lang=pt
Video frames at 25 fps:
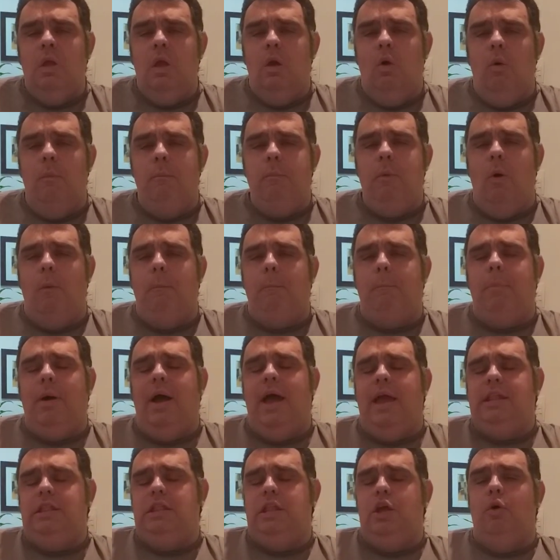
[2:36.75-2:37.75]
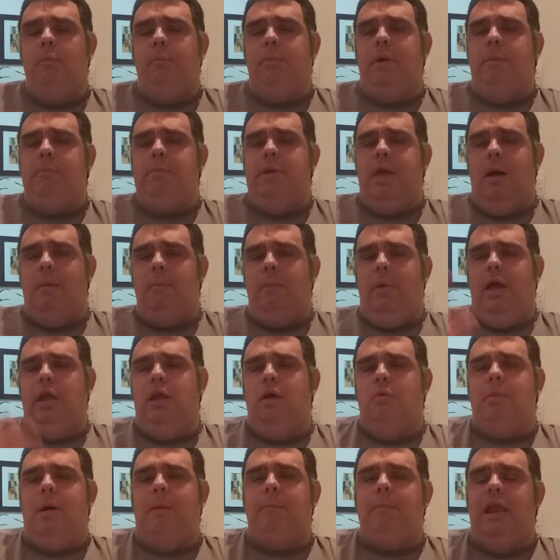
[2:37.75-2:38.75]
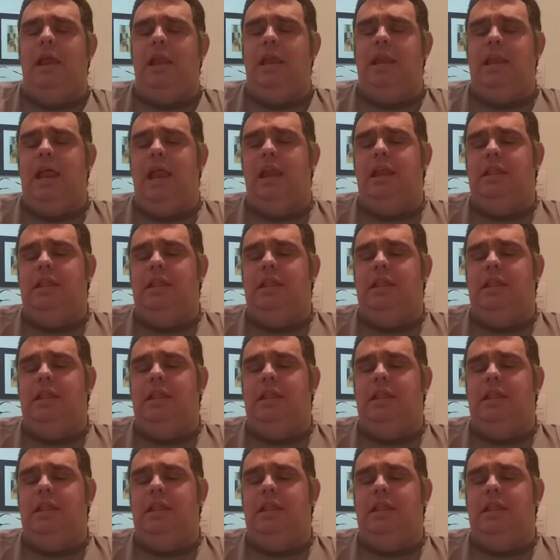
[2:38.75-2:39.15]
O meu pai deu para minha mãe uma Belina